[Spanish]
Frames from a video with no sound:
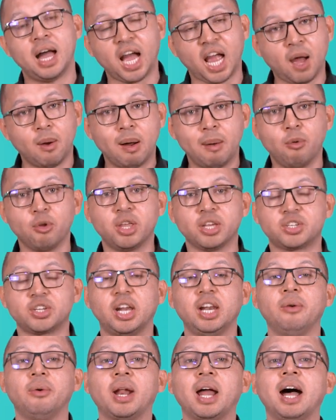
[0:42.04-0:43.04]
acabamos de
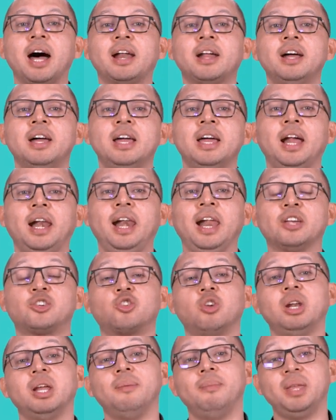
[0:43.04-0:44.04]
celebrar la
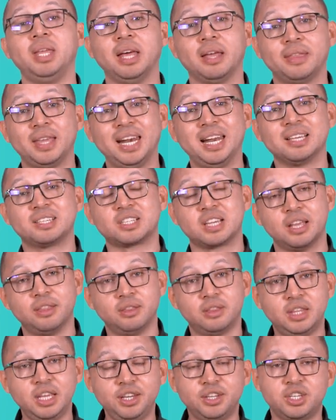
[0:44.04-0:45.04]
solemnidad de la
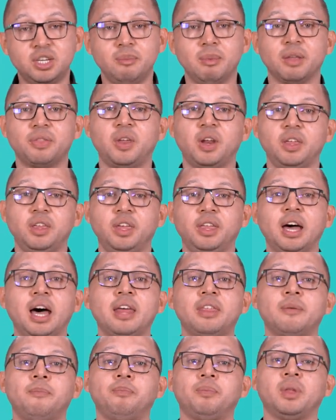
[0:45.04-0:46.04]
Santísima
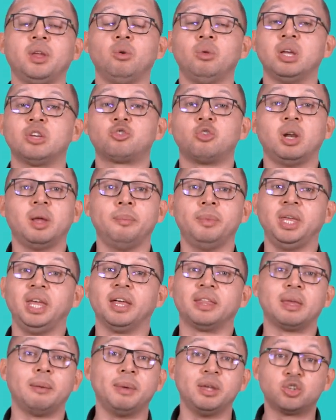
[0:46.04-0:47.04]
Trinidad, una
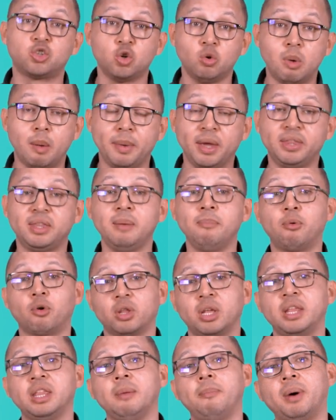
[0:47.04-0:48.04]
solemnidad también sumamente
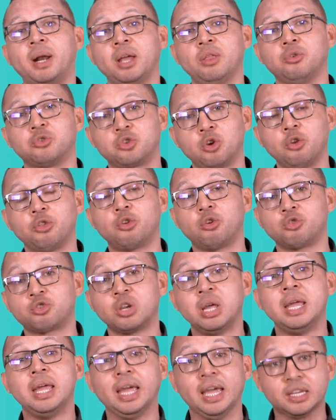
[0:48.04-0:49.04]
importante para
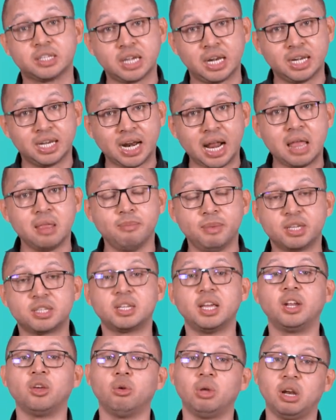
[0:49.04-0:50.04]
nosotros, es el gran
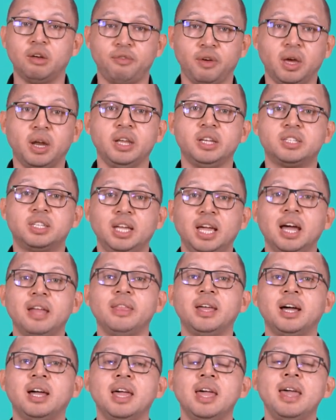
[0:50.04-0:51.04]
misterio de la fe
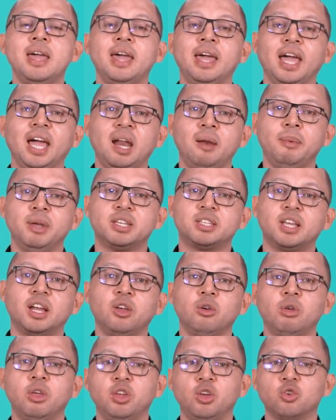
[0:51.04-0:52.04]
cristiana, el
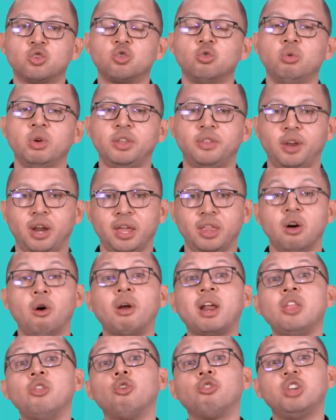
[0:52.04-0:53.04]
misterio de Dios uno y trino.
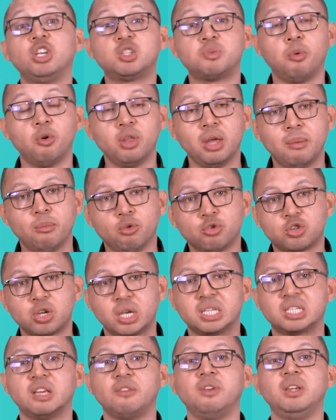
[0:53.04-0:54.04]
Ahora nos disponemos
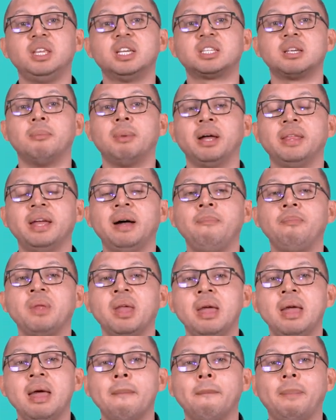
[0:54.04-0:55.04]
este fin de semana
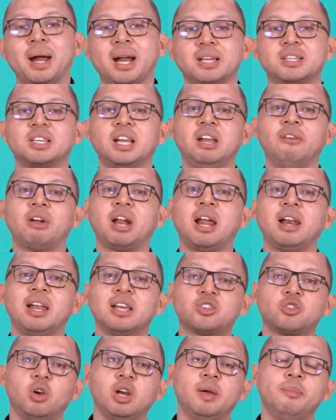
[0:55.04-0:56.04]
para celebrar
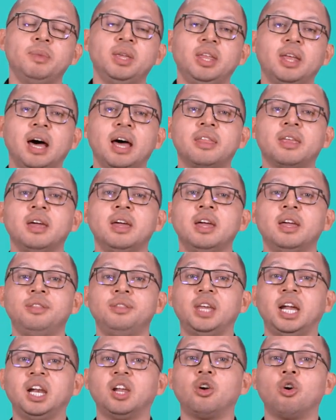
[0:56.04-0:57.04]
la solemnidad
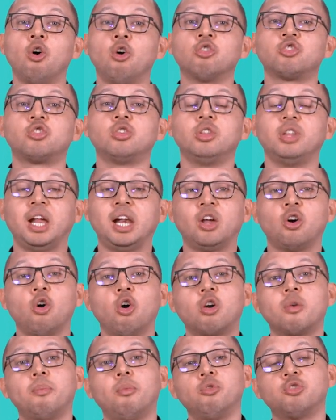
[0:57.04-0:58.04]
del, del
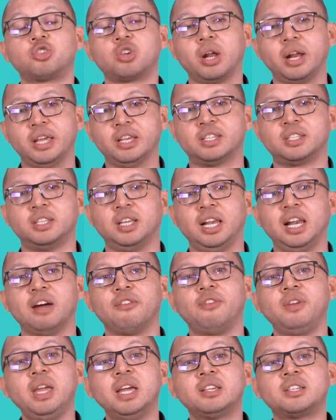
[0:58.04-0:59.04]
Corpus Christi,
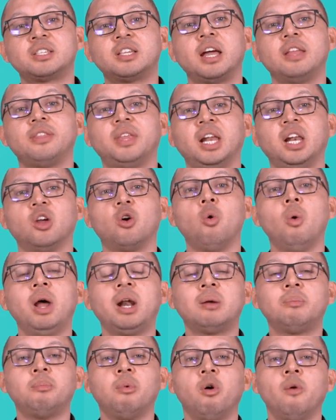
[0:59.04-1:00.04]
la fiesta del
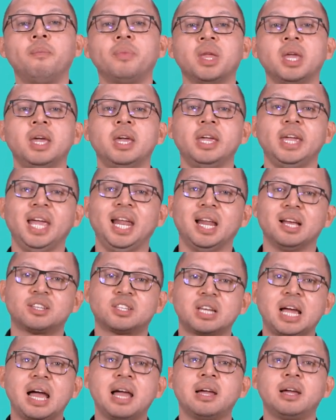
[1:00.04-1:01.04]
cuerpo y la
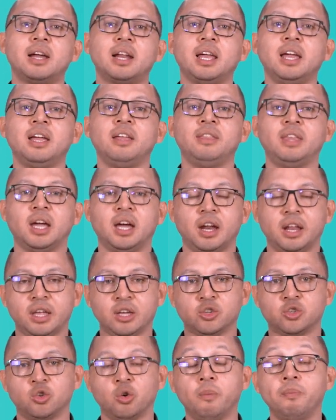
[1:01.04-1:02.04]
sangre de
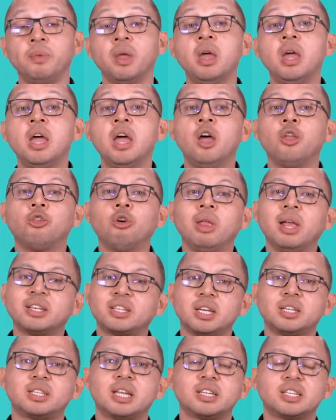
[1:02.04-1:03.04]
Cristo.
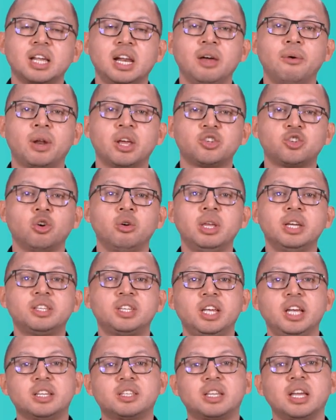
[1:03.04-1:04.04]
Todas estas celebraciones y